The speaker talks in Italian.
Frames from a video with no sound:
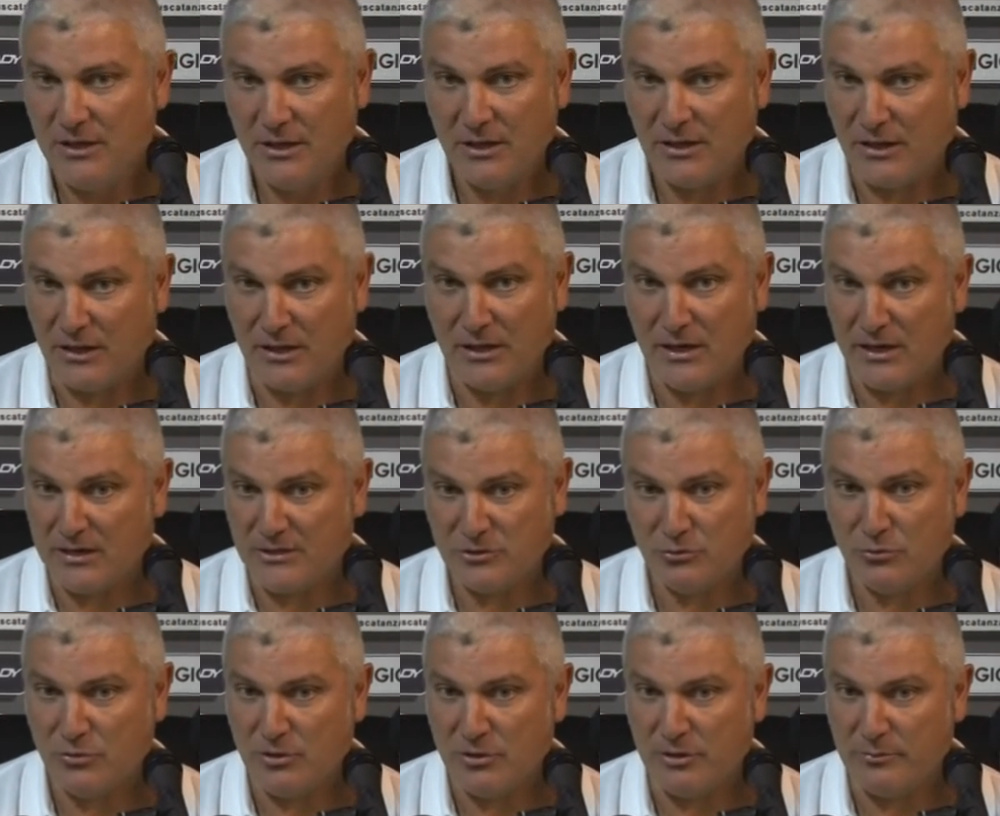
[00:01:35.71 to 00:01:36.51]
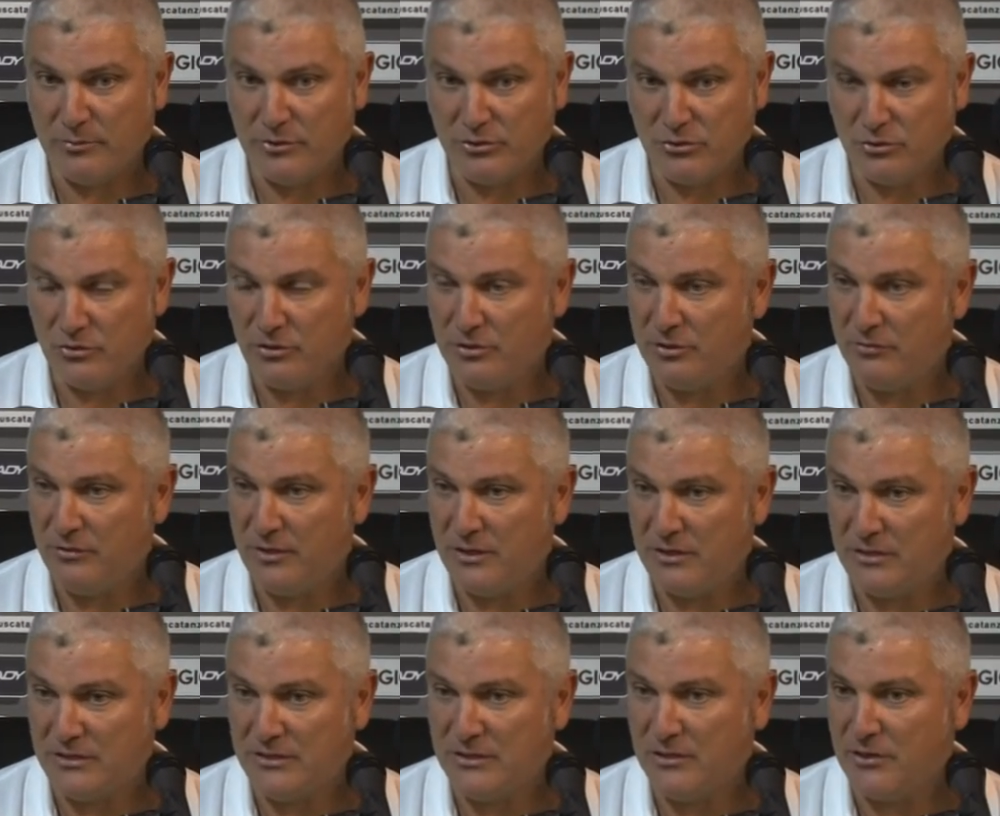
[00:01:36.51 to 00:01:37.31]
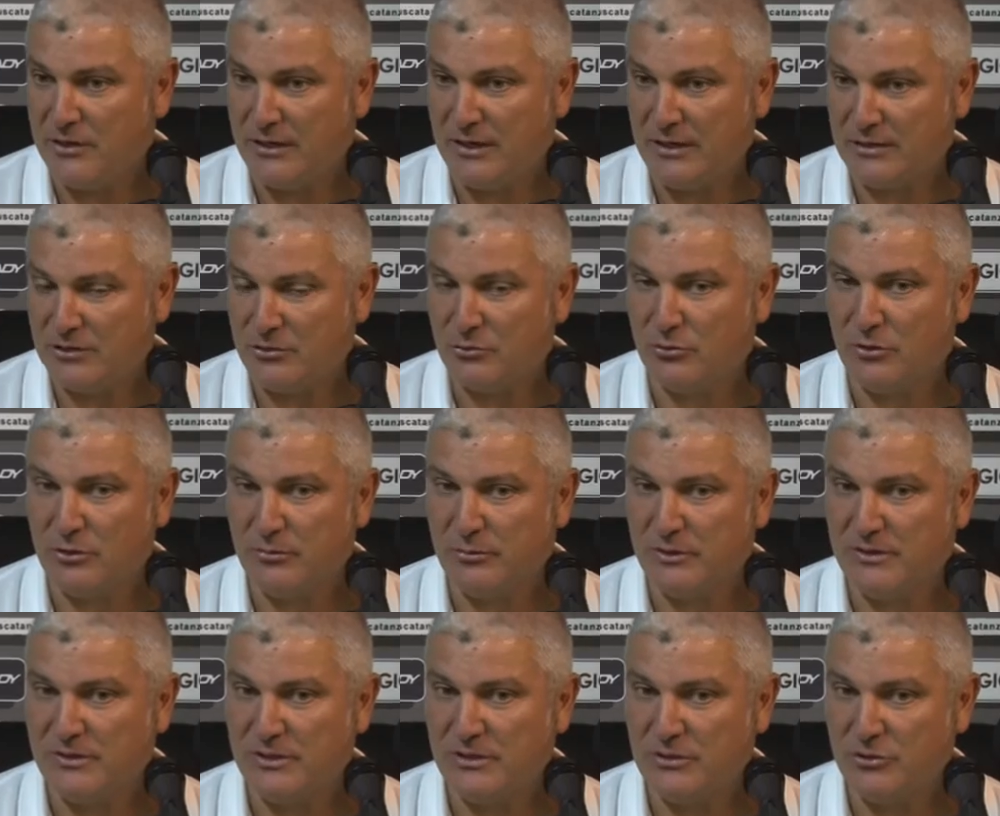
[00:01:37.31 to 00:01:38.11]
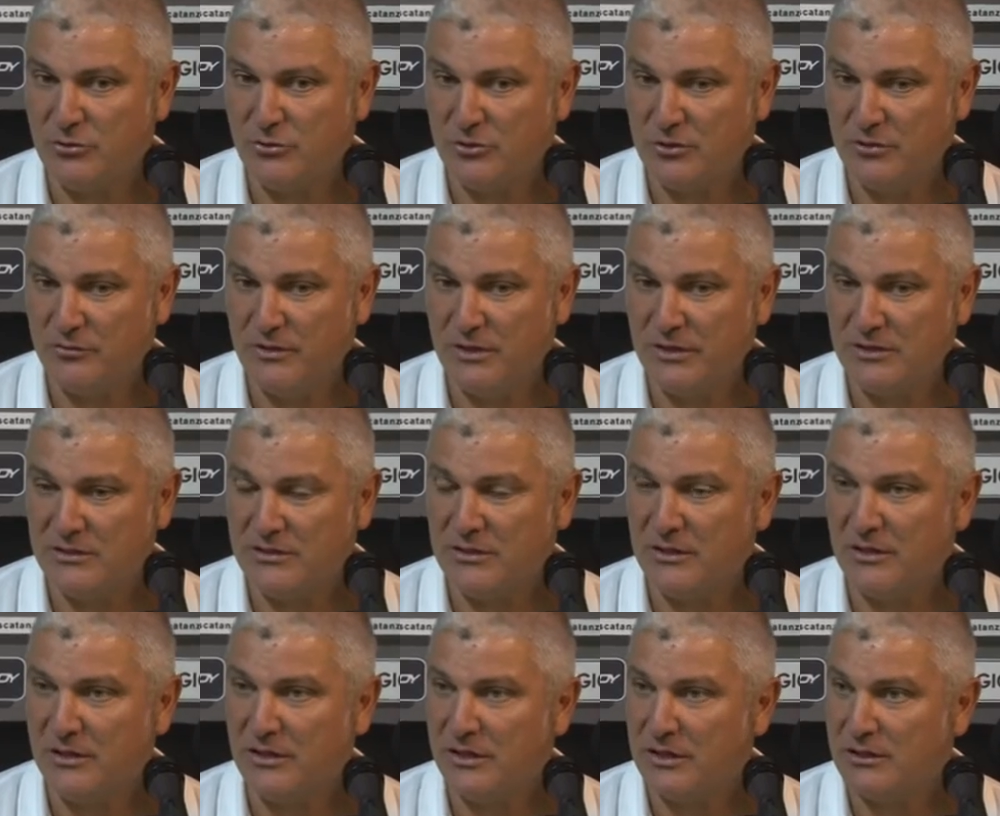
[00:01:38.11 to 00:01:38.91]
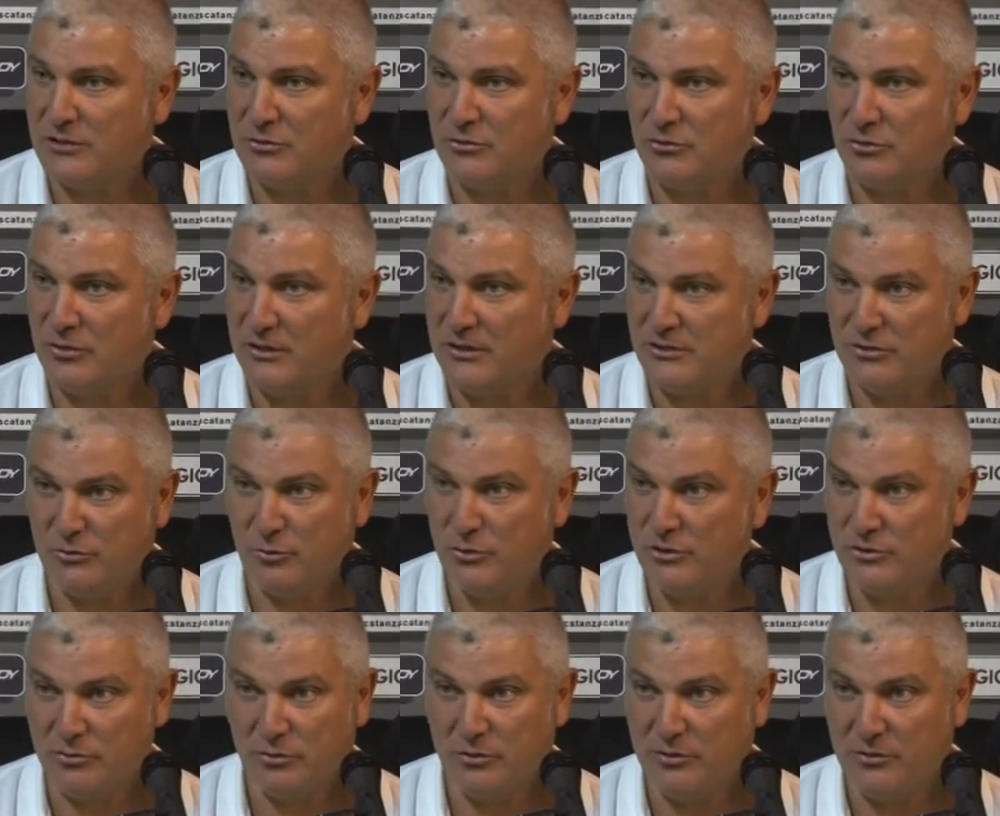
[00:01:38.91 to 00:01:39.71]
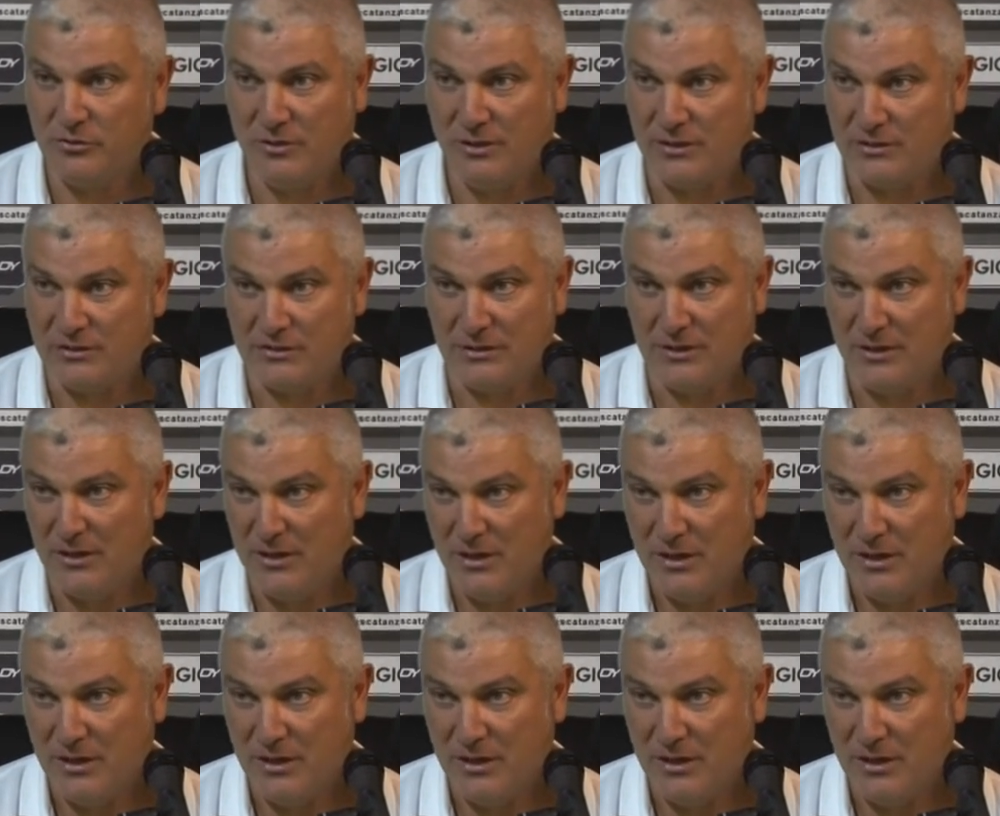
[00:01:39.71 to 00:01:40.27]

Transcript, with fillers: che nascono da episodi diversi, che nascono da prestazioni diverse, che nascono da situazioni diverse.